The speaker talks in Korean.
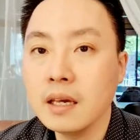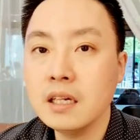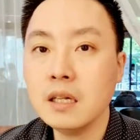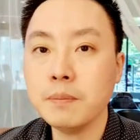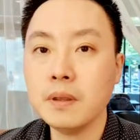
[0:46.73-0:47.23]

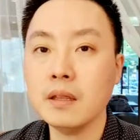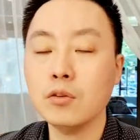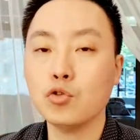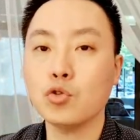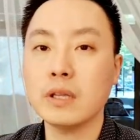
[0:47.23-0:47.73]

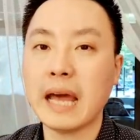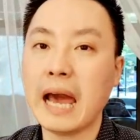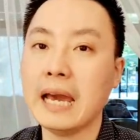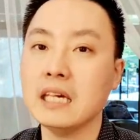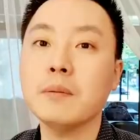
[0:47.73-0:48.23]
20대는 주위에
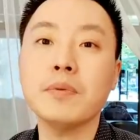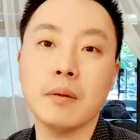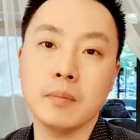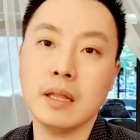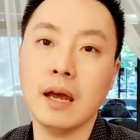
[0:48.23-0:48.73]
다
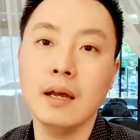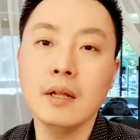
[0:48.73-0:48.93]
20대입니다.